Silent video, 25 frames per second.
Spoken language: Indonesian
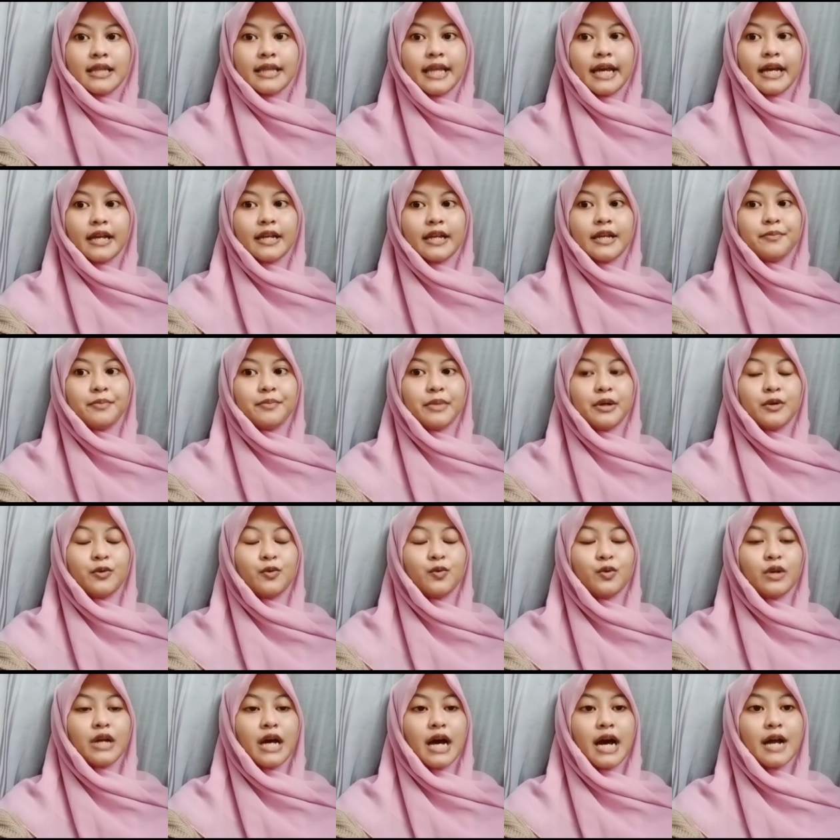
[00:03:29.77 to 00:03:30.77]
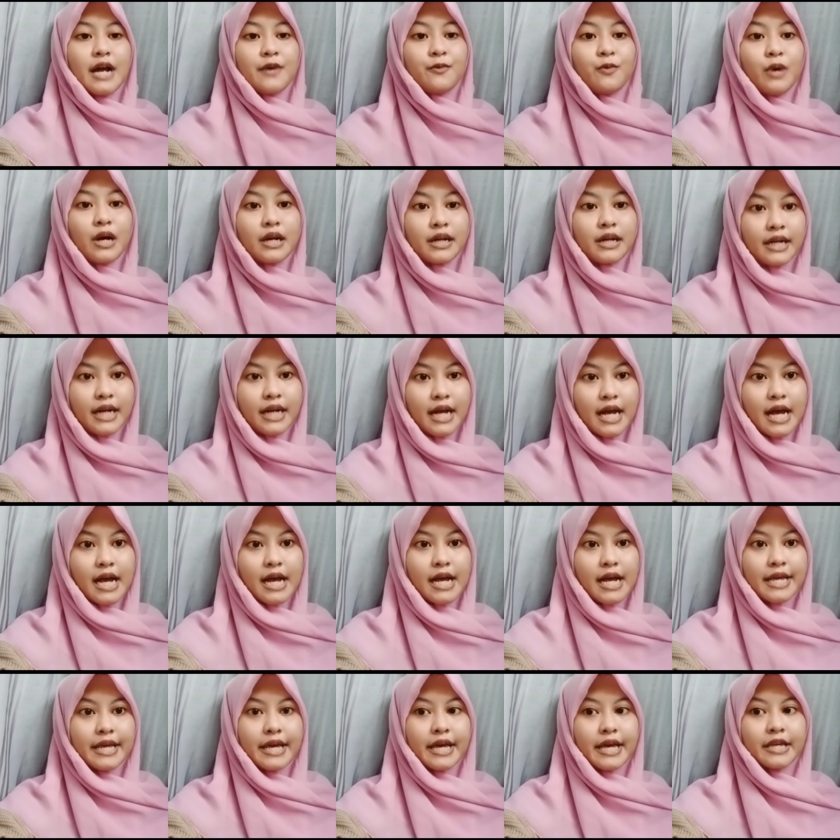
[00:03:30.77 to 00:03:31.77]
teknik penggunaan warna,
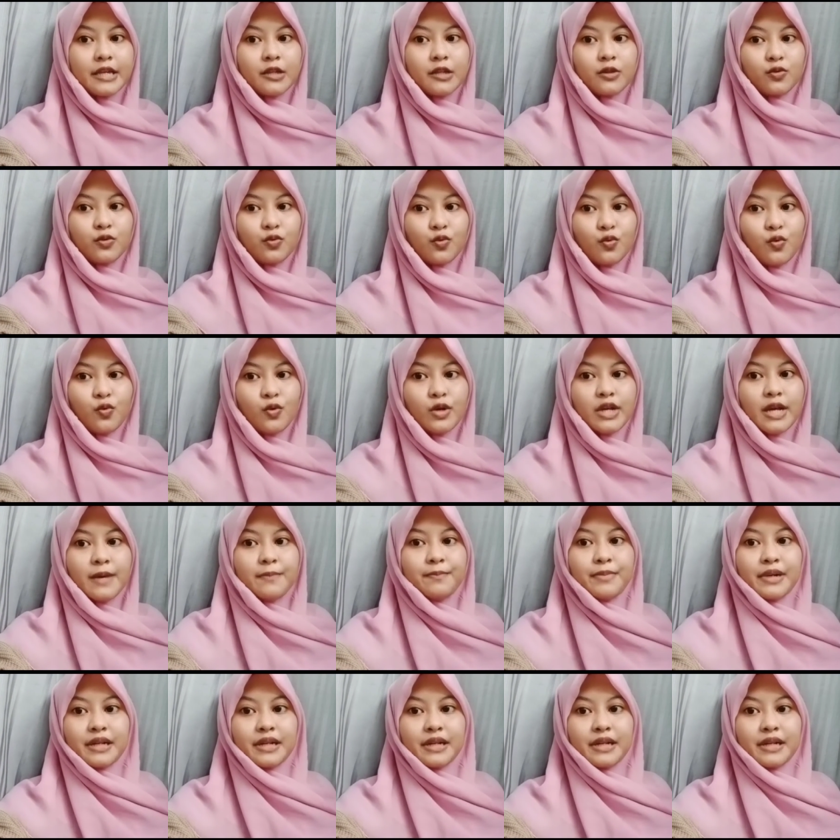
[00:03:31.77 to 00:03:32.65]
yaitu yang